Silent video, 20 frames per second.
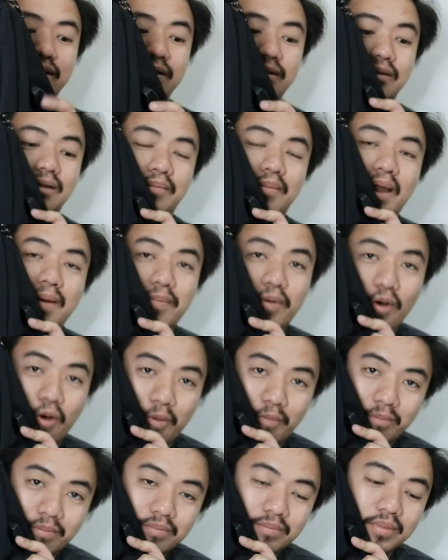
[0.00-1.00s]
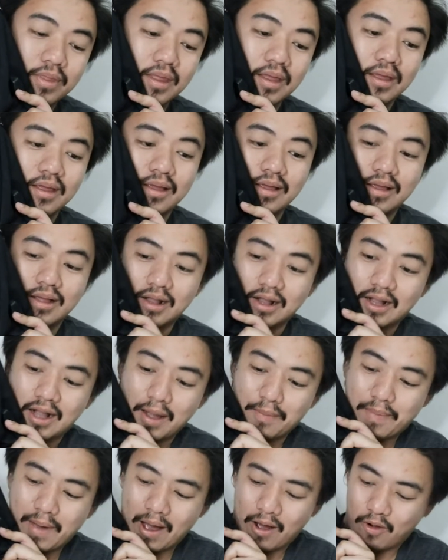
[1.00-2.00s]
สำหรับผมก
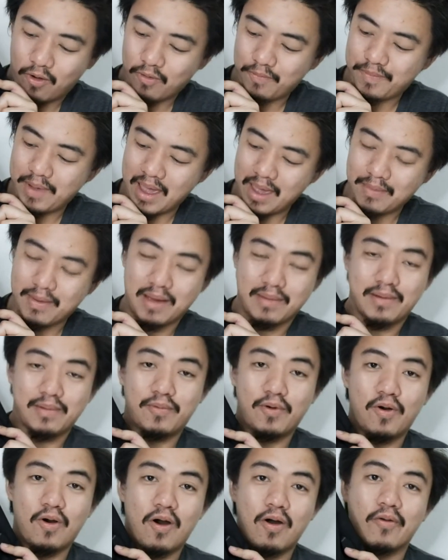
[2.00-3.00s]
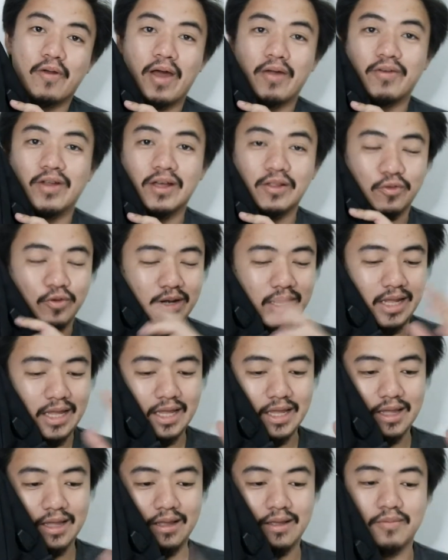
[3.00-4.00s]
ระเป๋าเป้พาวเวอร์ออลราวเดอร์ตัวนี้
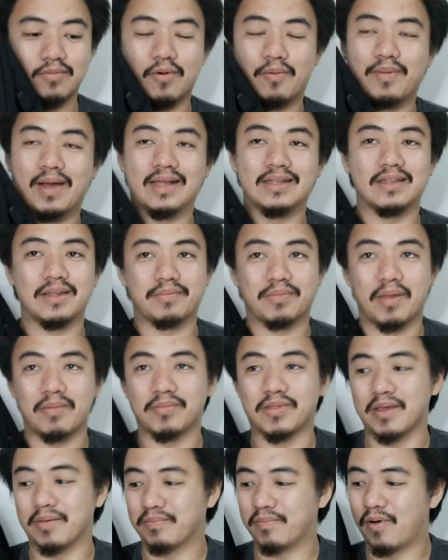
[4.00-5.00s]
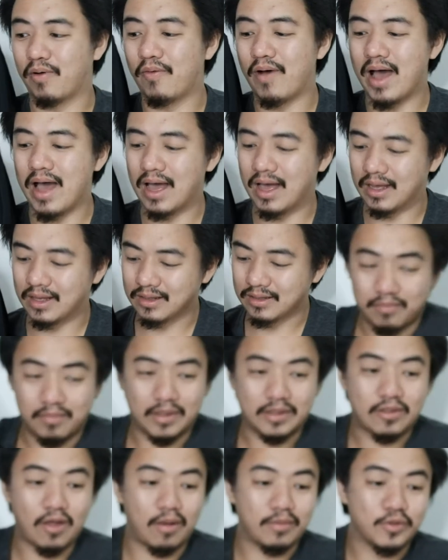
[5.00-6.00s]
ผมให้ิบเต็มิบเพราะว่ามัน
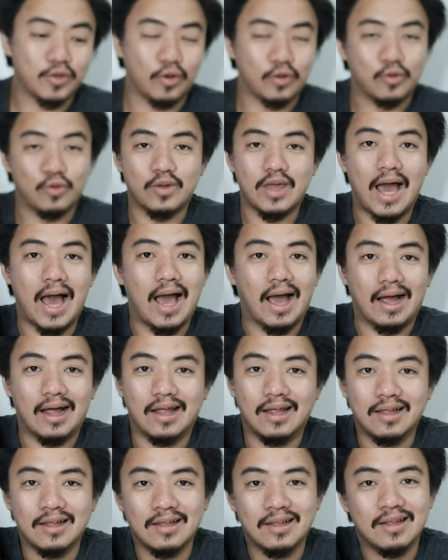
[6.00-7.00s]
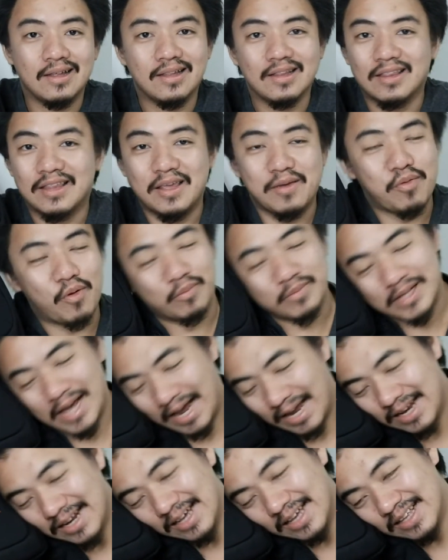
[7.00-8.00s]
ตอบโจทย์ทุกอย่าง ที่ผมใช้
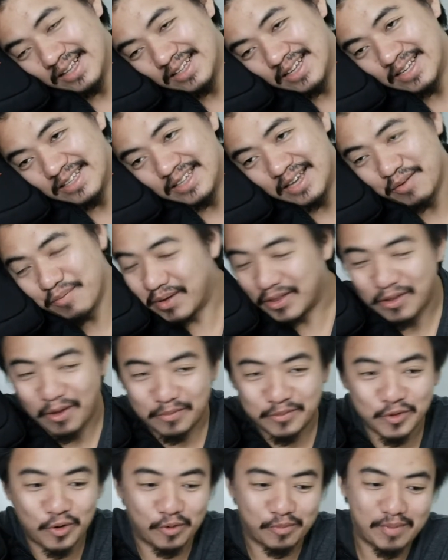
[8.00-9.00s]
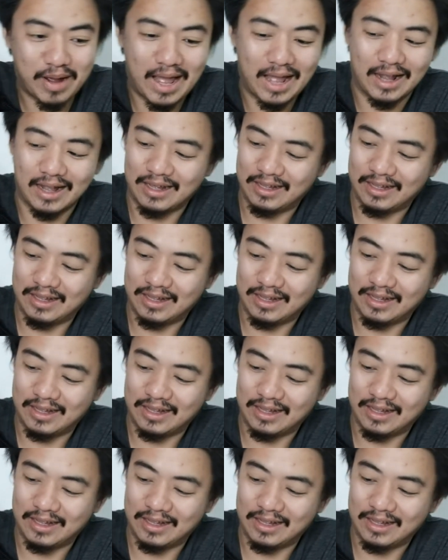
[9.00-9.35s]
เลยจริง ๆ มันตอบโจทย์มาก